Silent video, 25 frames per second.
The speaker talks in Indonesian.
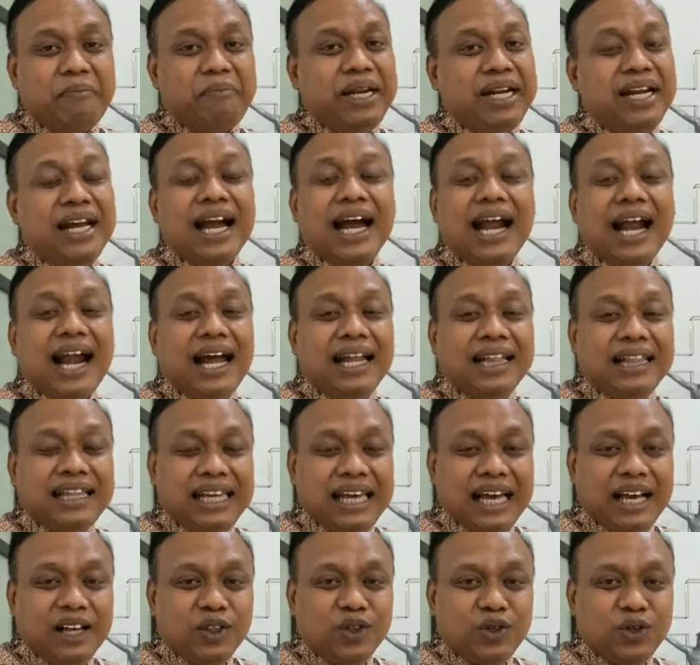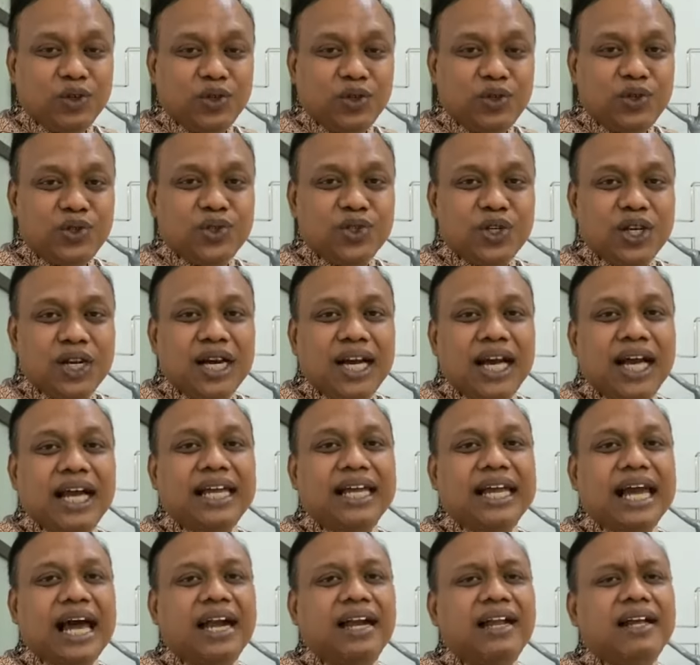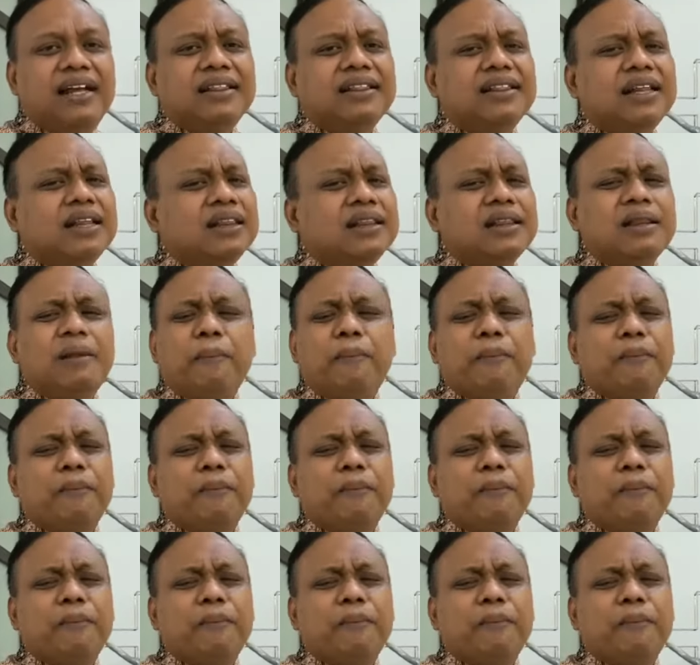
dengan hati yang tulus yakni tetap